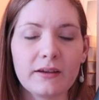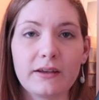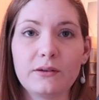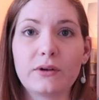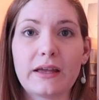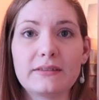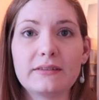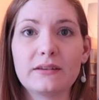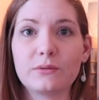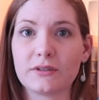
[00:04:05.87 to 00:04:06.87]
genug
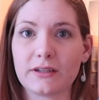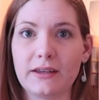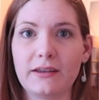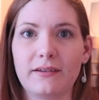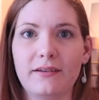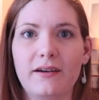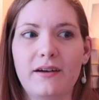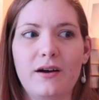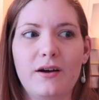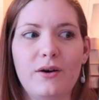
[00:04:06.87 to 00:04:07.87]
Essen, genug Trinken
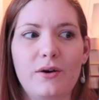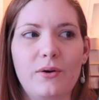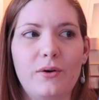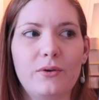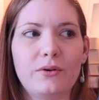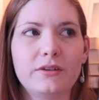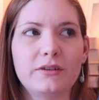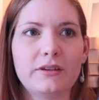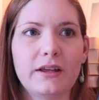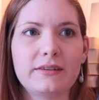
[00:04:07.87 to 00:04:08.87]
und